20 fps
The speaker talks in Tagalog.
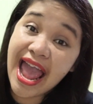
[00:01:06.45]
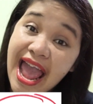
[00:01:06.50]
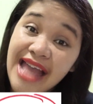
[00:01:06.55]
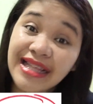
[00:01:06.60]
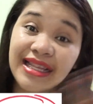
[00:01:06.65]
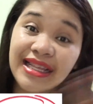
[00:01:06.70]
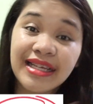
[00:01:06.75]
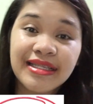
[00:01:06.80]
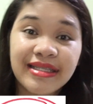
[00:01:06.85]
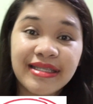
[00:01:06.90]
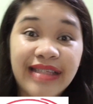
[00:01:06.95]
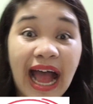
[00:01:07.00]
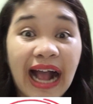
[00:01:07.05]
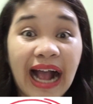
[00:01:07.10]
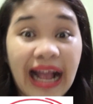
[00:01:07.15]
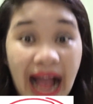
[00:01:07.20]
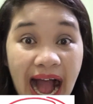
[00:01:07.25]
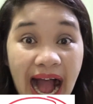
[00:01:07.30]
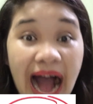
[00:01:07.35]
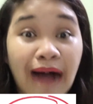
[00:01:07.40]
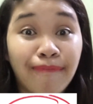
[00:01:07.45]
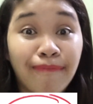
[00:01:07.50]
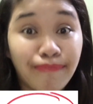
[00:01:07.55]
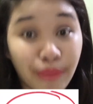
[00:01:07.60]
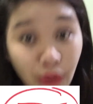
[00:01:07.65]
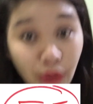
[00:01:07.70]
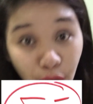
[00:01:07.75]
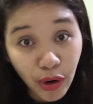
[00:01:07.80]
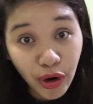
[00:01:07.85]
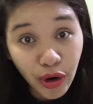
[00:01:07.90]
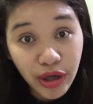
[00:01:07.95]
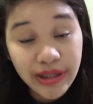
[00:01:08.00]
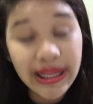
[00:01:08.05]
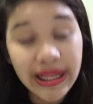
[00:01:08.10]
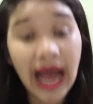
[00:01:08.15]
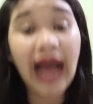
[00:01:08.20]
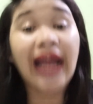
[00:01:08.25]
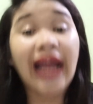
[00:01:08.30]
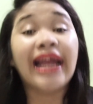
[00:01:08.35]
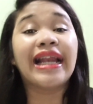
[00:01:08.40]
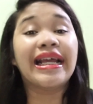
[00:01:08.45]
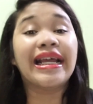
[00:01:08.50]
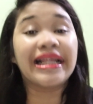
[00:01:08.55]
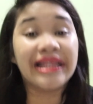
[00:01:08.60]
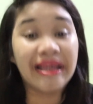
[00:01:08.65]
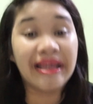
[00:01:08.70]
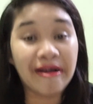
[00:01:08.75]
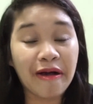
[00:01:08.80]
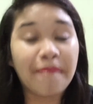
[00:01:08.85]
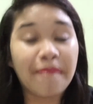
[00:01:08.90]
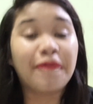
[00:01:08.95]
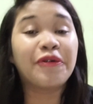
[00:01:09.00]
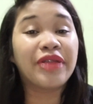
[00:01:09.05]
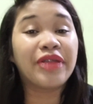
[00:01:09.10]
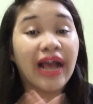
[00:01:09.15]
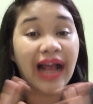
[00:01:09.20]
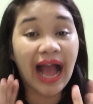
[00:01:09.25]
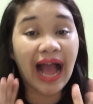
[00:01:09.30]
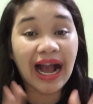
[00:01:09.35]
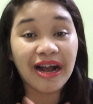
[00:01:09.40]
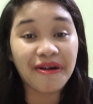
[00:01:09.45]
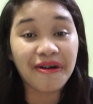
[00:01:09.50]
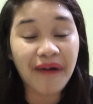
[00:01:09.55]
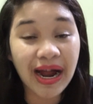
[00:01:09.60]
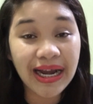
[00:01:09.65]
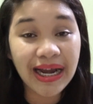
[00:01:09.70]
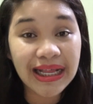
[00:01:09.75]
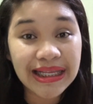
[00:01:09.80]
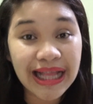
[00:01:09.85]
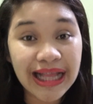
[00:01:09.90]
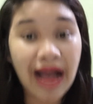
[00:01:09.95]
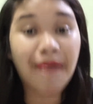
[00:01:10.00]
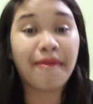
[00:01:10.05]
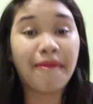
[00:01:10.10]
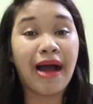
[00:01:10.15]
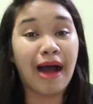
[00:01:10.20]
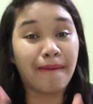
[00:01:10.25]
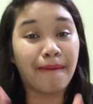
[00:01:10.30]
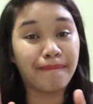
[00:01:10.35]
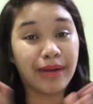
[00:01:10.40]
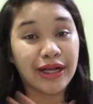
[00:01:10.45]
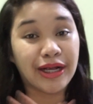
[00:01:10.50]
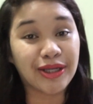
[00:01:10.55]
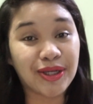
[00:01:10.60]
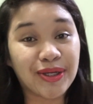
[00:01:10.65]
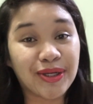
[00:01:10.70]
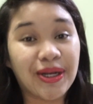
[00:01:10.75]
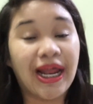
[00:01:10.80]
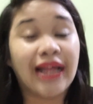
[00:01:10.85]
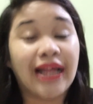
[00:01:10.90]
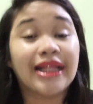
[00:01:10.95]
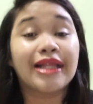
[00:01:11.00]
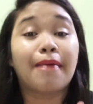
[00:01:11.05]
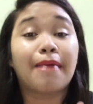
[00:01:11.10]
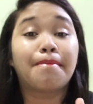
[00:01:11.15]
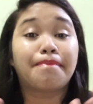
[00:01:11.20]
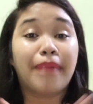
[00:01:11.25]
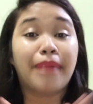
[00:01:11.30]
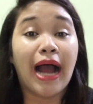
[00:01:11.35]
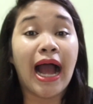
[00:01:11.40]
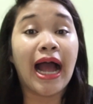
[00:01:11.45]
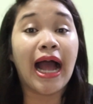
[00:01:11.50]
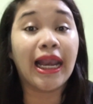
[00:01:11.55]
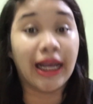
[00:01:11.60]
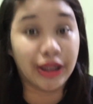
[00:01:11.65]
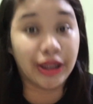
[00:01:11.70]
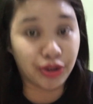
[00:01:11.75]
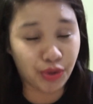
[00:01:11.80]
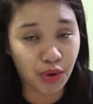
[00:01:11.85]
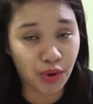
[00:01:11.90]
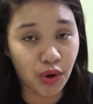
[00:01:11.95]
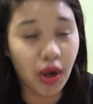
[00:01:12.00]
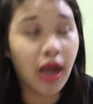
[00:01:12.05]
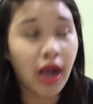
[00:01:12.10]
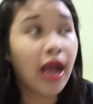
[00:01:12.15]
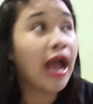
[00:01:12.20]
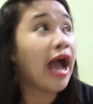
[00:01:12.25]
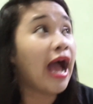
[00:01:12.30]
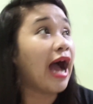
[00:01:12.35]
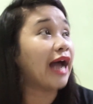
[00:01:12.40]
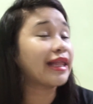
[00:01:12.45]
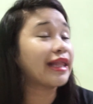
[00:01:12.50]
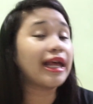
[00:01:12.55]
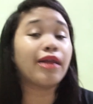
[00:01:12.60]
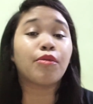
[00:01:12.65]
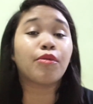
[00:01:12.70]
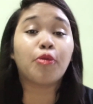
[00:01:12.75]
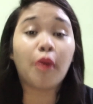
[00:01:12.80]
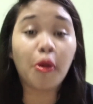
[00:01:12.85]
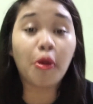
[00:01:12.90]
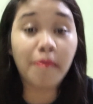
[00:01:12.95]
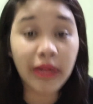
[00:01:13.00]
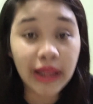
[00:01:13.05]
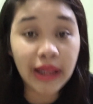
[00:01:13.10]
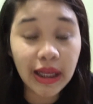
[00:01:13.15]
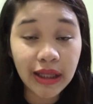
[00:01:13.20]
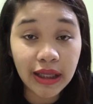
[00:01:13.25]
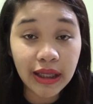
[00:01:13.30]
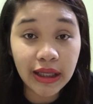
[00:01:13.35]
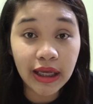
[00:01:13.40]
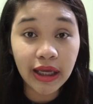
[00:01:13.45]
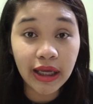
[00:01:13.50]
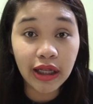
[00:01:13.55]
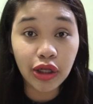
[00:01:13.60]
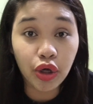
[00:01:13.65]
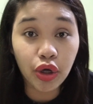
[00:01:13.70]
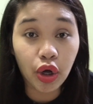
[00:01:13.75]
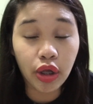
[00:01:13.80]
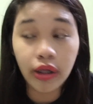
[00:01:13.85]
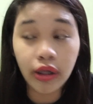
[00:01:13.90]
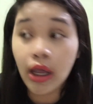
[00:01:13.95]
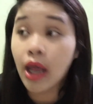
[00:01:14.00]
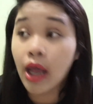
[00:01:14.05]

ng daga po dahil hindi ko po nagagawa ng tama ang pagsusulat ng pangalan ko. At alam niyo ba kung ba't lang natigil yon?